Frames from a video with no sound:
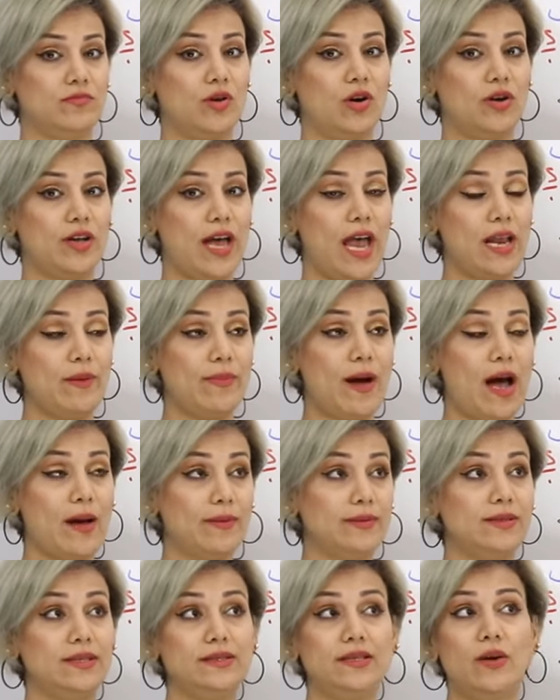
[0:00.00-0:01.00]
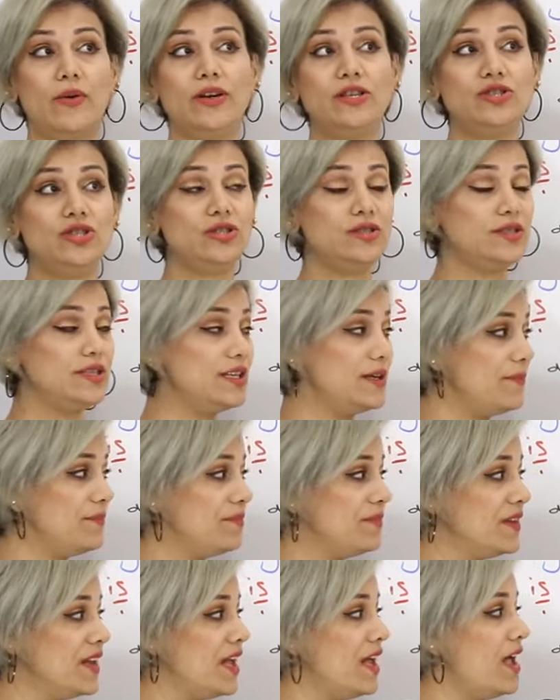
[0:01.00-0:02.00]
أوكي البارحة بالستة وين كنتي
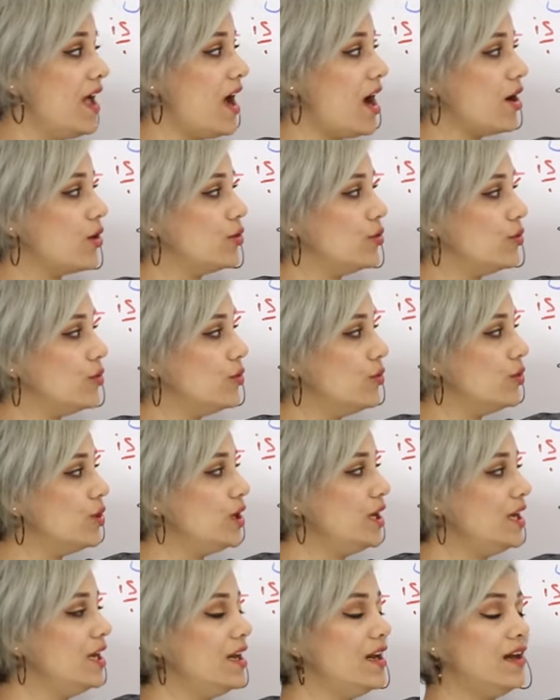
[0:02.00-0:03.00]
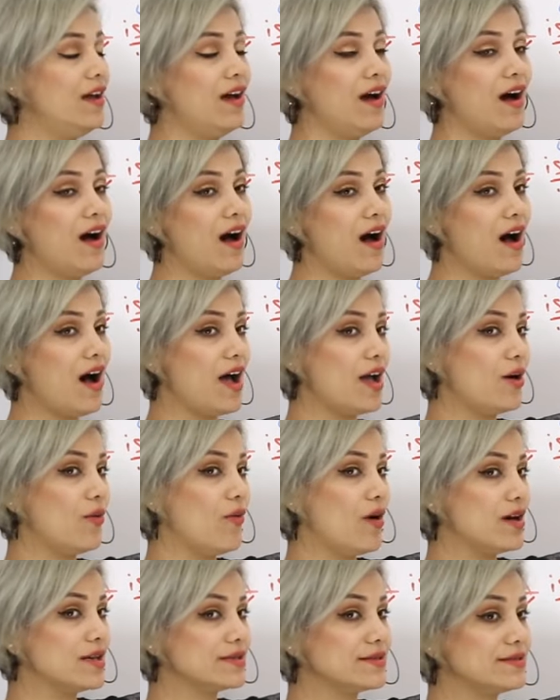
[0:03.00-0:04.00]
أقول I
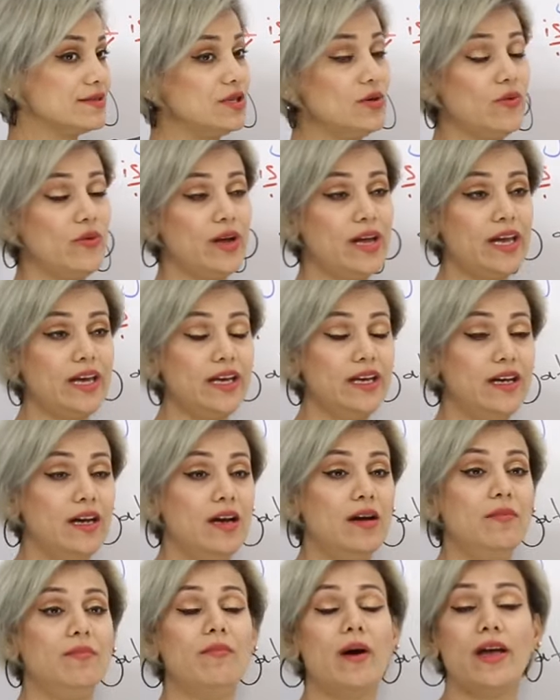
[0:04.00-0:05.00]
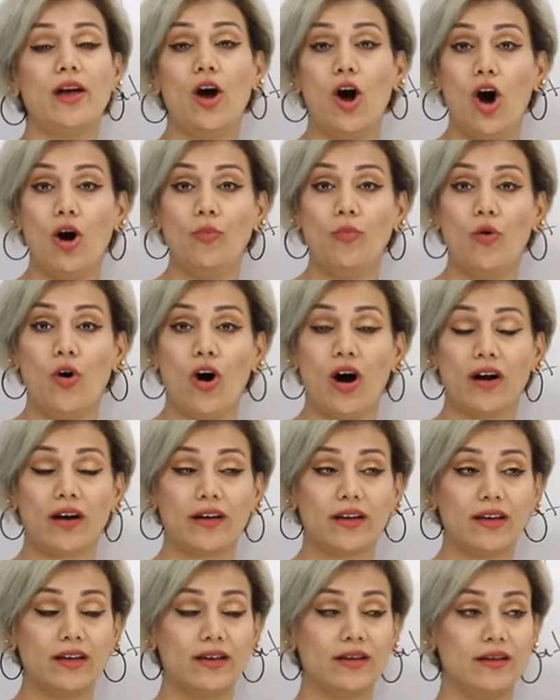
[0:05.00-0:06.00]
was doing my
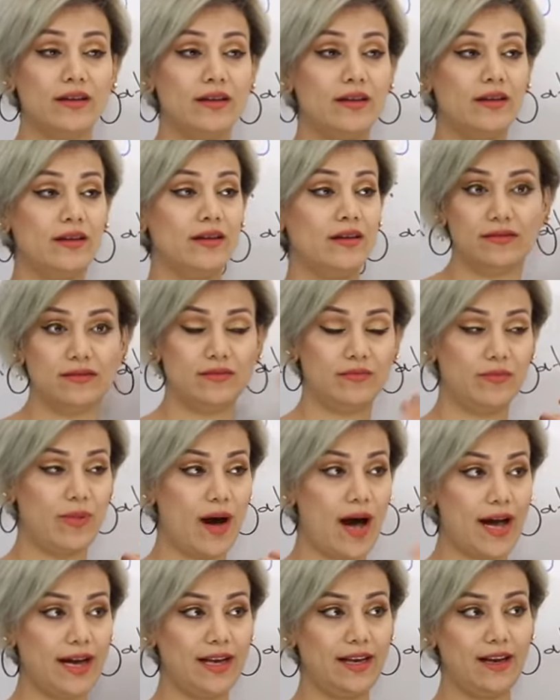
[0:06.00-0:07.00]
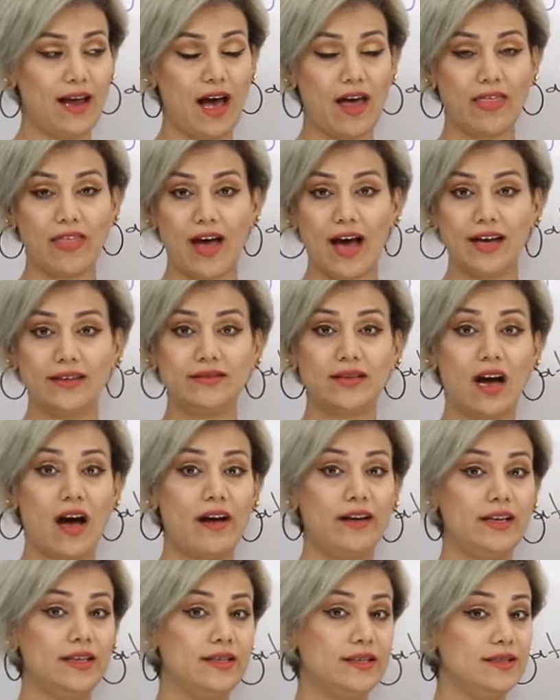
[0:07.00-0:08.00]
homework بهاي اللحظات
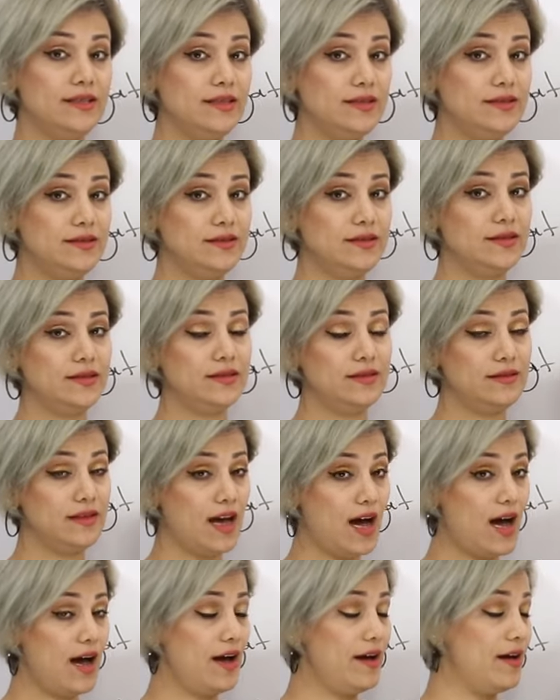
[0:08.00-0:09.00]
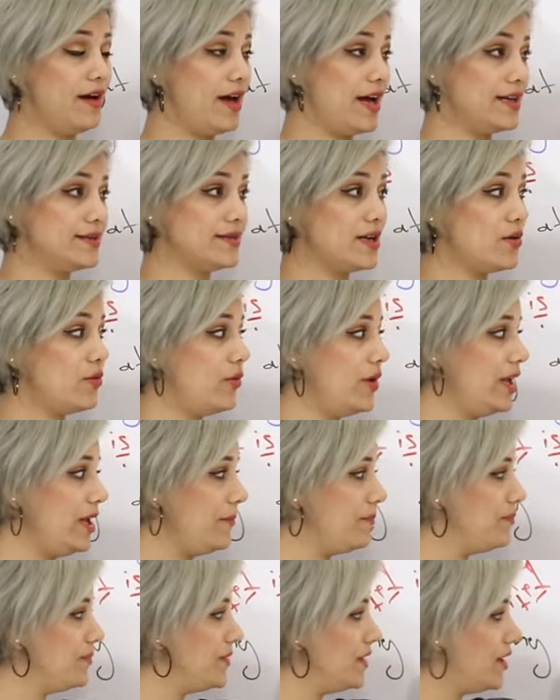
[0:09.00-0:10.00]
أنا كنت دا أسوي
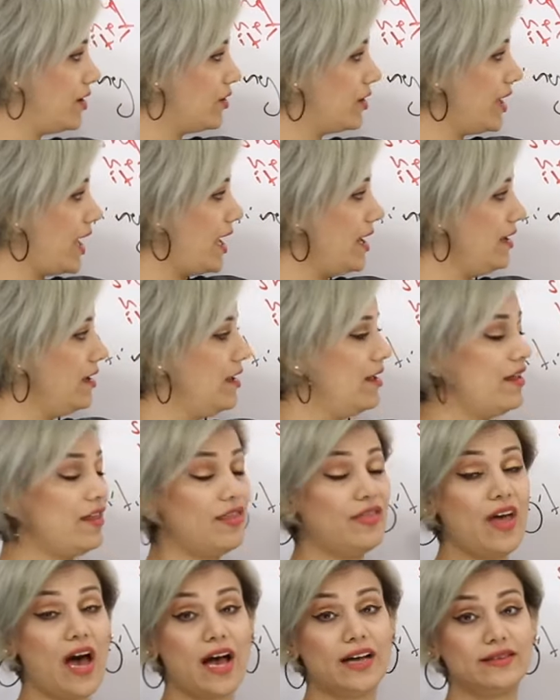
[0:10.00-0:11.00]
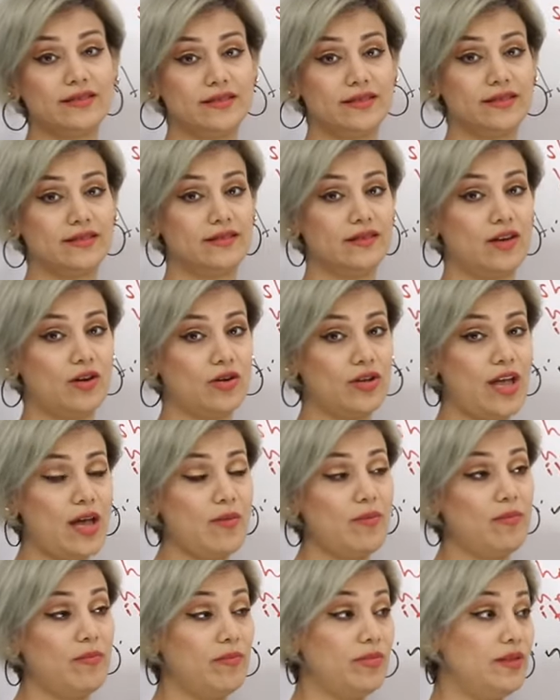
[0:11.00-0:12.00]
أوكي ذات
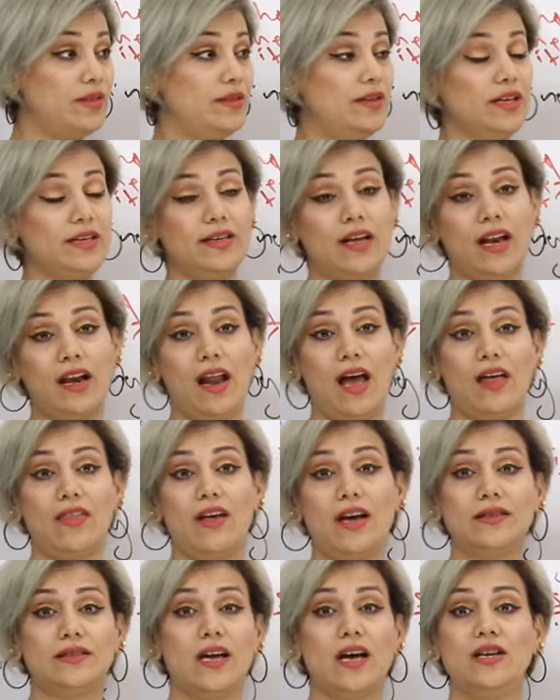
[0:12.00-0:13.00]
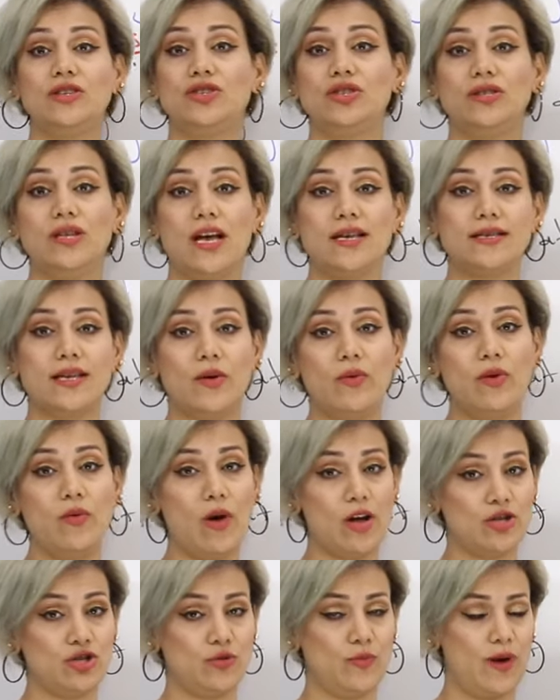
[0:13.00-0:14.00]
أوكي تلك اللحظات أنا كنت دا أسوي
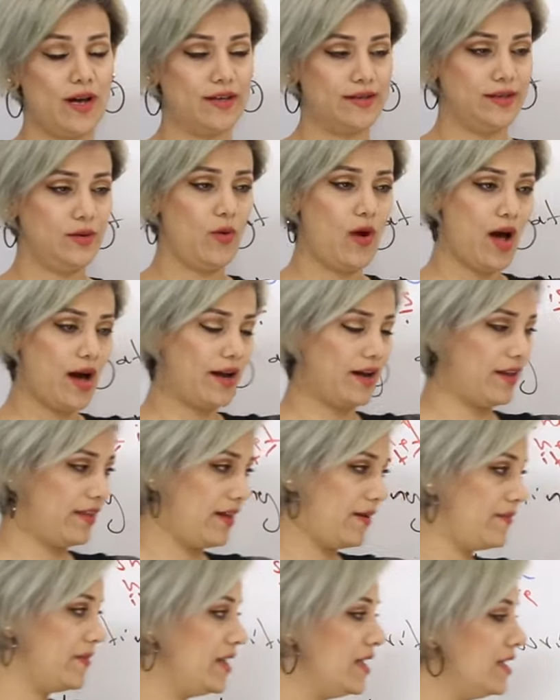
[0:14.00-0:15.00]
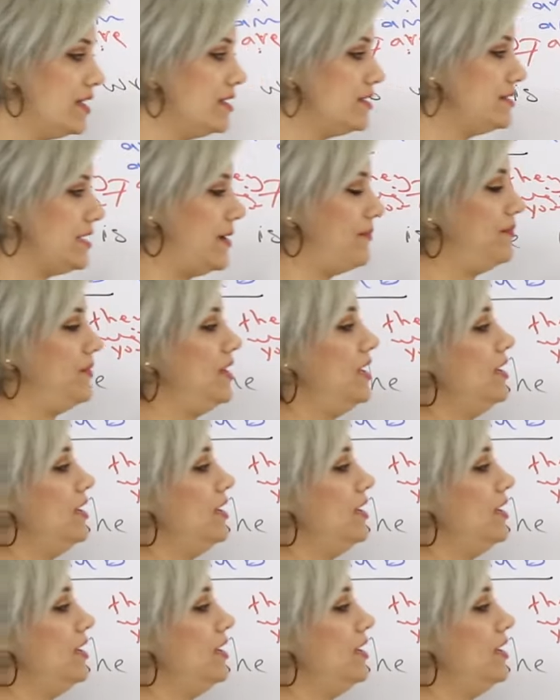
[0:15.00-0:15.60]
واجباتي وهكذا زين